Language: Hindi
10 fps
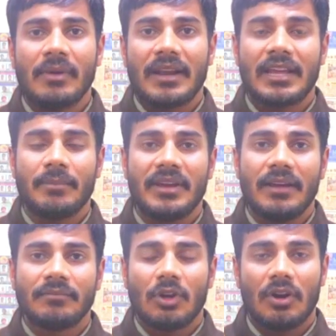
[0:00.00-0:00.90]
मार्किंग भी
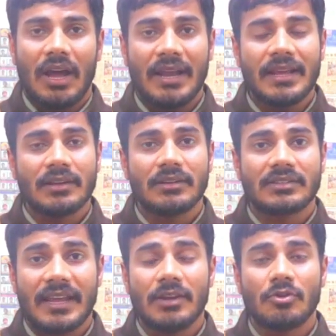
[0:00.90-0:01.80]
है और हर एक
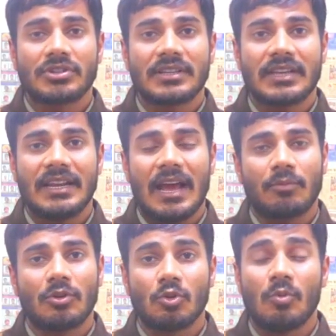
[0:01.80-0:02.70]
सही क्वेश्चंस के लिए
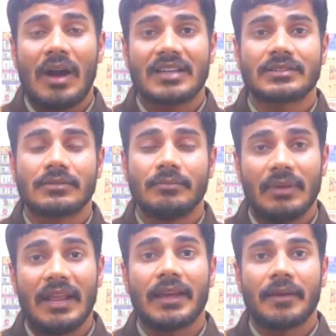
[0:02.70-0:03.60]
आपको टू मार्क्स
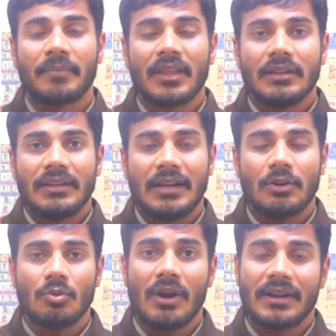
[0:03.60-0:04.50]
मिलेंगे यानी
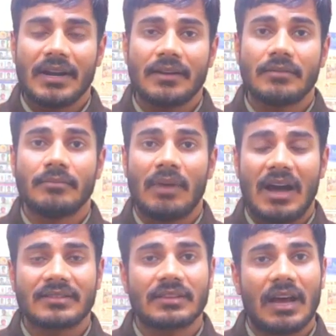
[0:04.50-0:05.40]
200
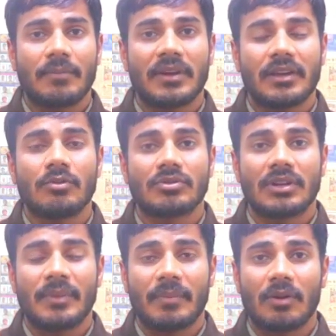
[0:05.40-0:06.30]
मार्क्स का आपका ये
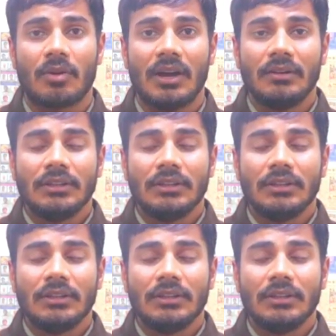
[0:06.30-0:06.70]
क्वेश्चन पेपर होगा